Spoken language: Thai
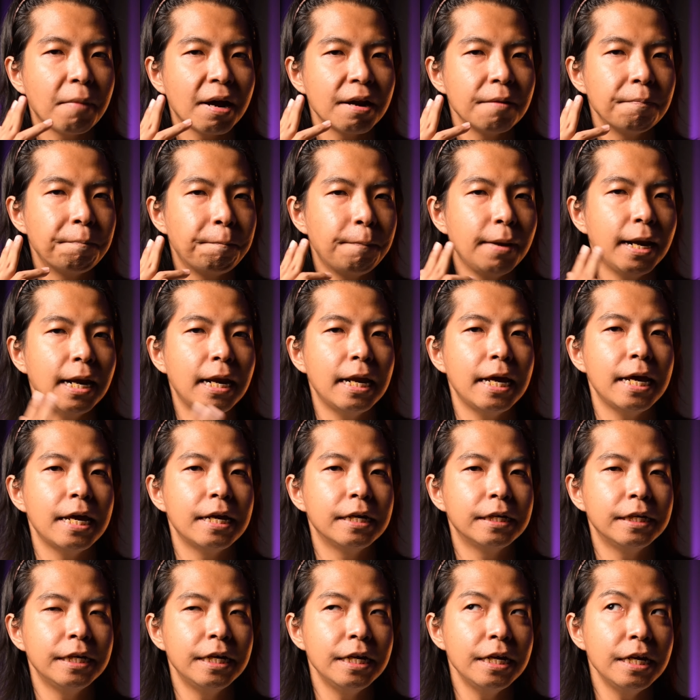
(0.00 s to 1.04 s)
มันเป็นเล
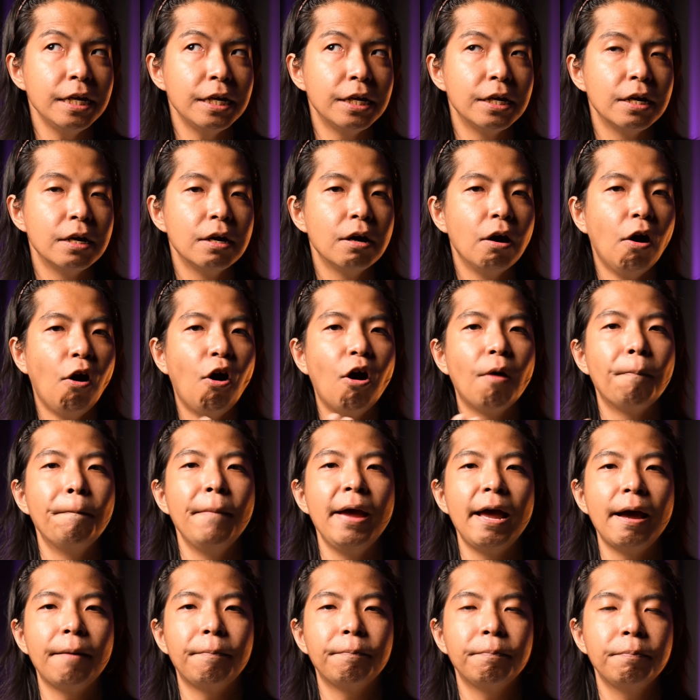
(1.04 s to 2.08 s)
นที่ออก
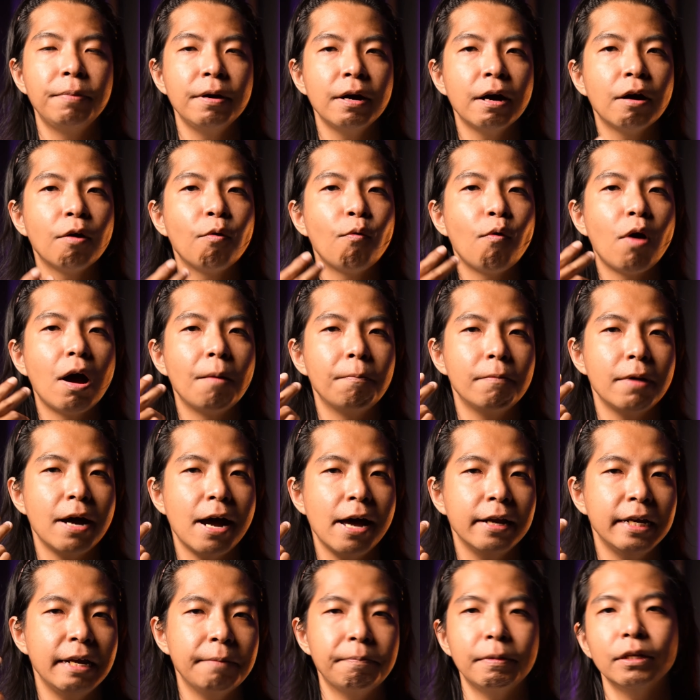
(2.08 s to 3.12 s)
แบบเพื่อความอ
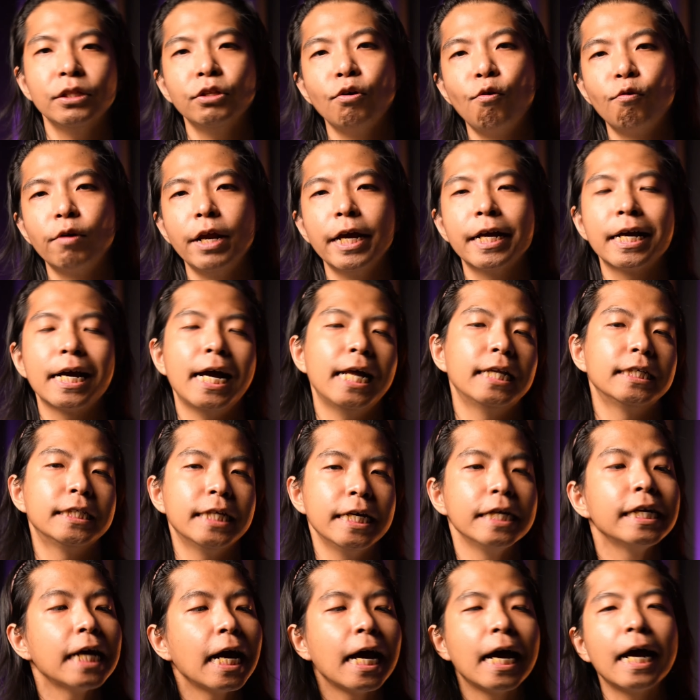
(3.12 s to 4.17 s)
นเนกประสงค์ในการ
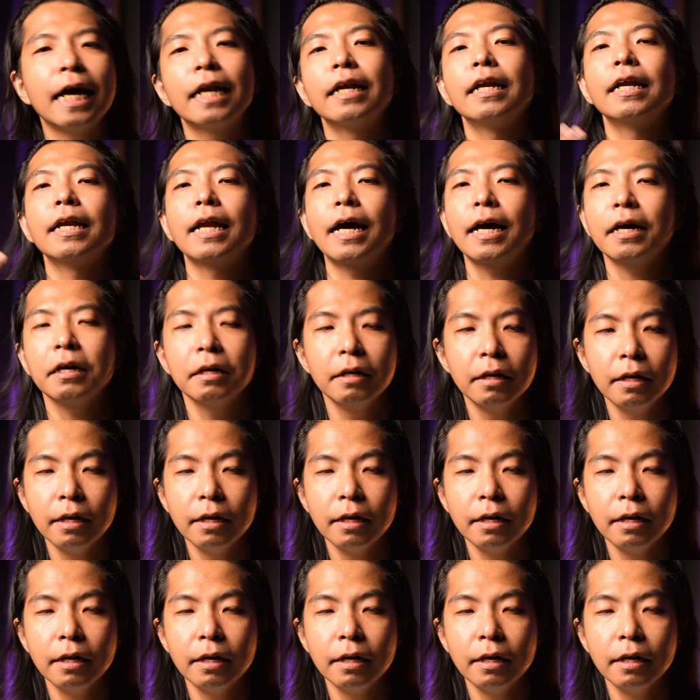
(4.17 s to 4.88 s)
ใช้งานนะ